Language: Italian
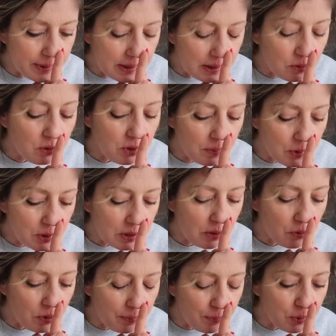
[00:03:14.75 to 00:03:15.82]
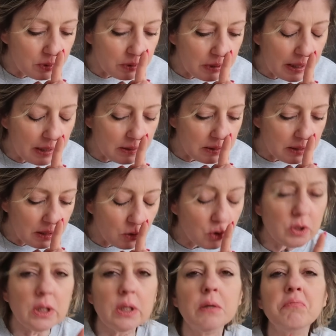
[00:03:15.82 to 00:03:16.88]
pensando di portarlo in montagna
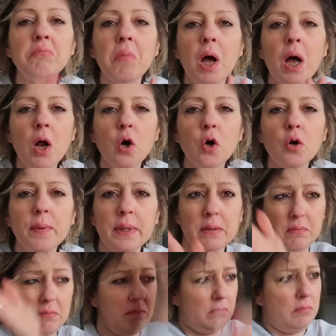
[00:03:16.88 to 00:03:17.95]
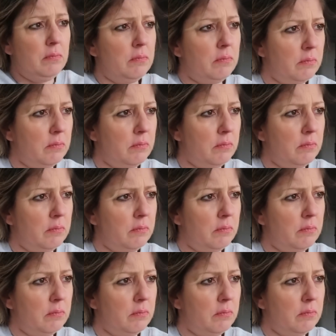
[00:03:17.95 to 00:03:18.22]
così lo metto